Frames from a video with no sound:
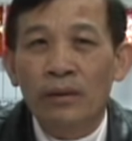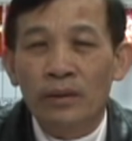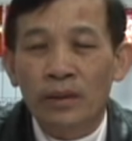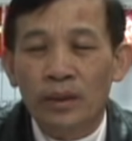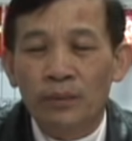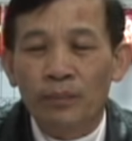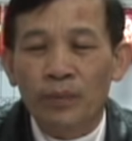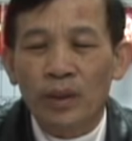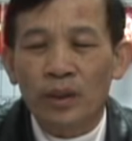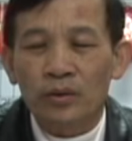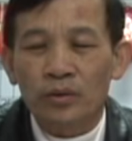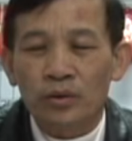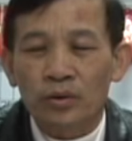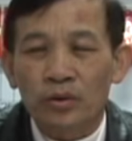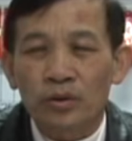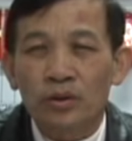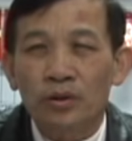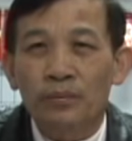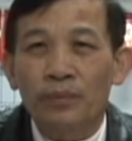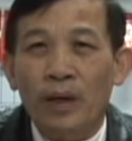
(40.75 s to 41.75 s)
你没有指
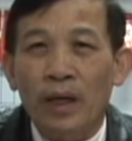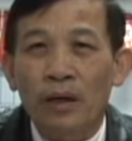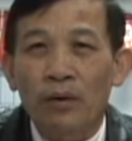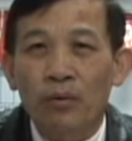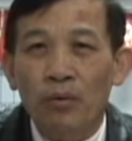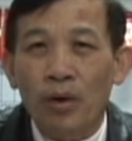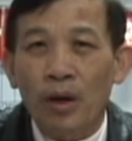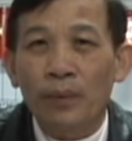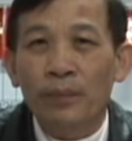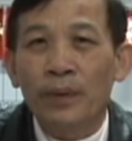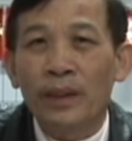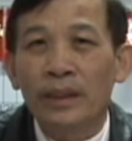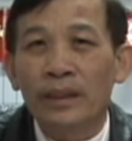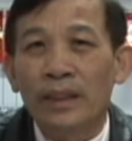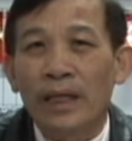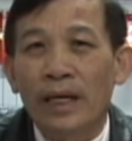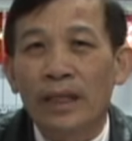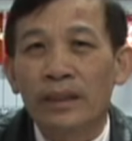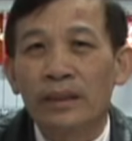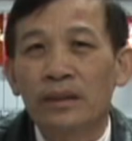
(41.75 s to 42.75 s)
示牌，外面
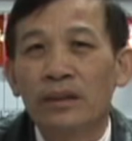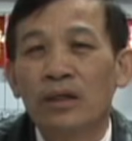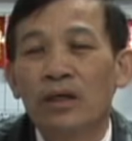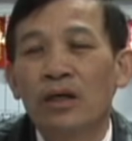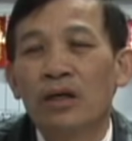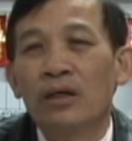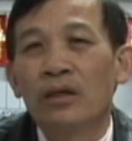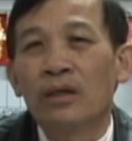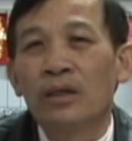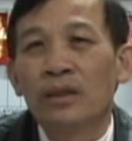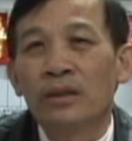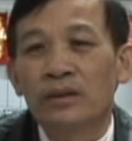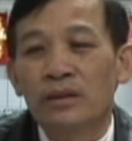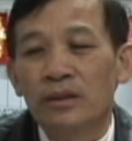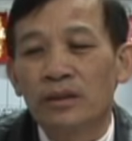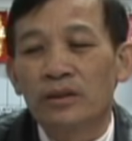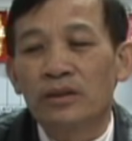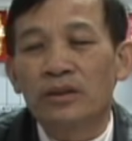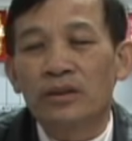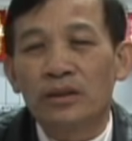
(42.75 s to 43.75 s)
来的哈，
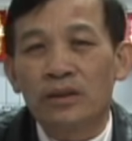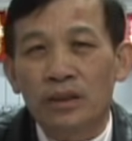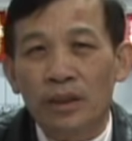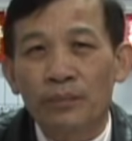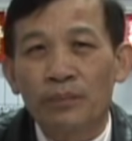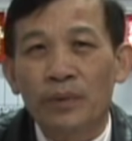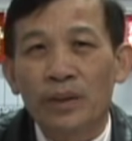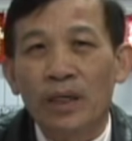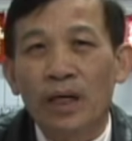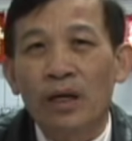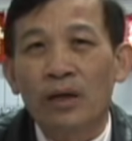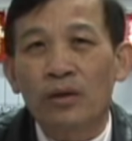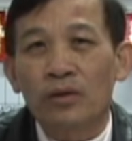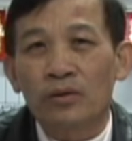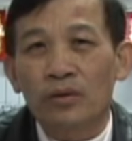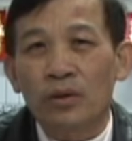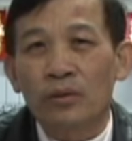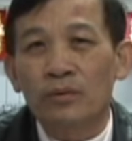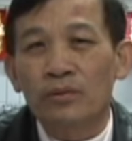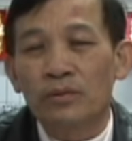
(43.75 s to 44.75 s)
呃，亲朋好友
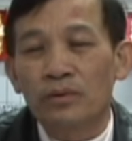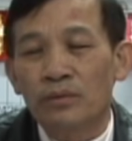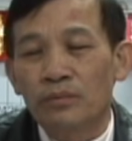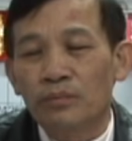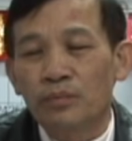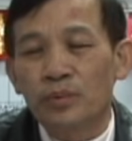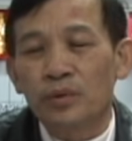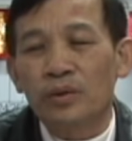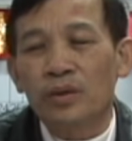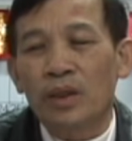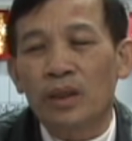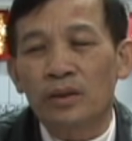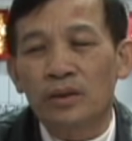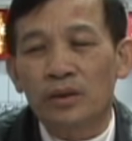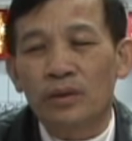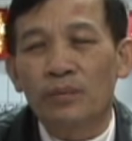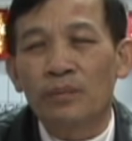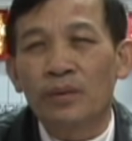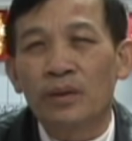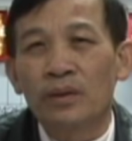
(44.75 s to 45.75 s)
都不知道
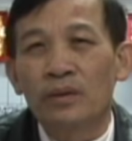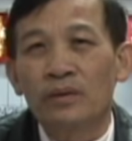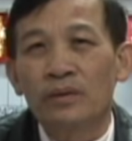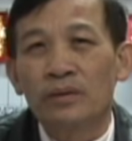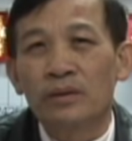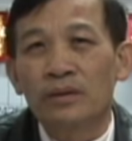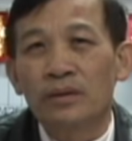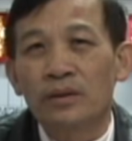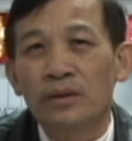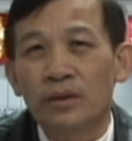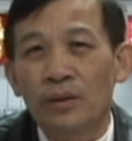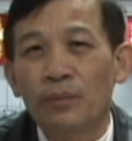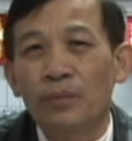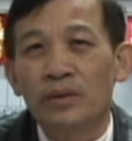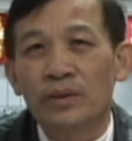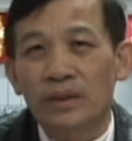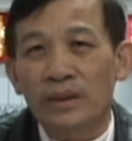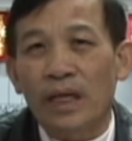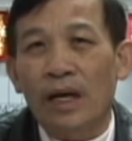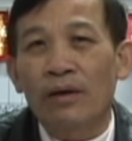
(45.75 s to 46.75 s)
怎么怎
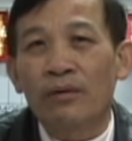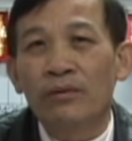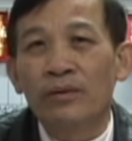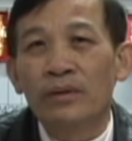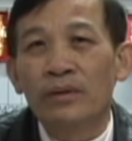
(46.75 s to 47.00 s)
么找。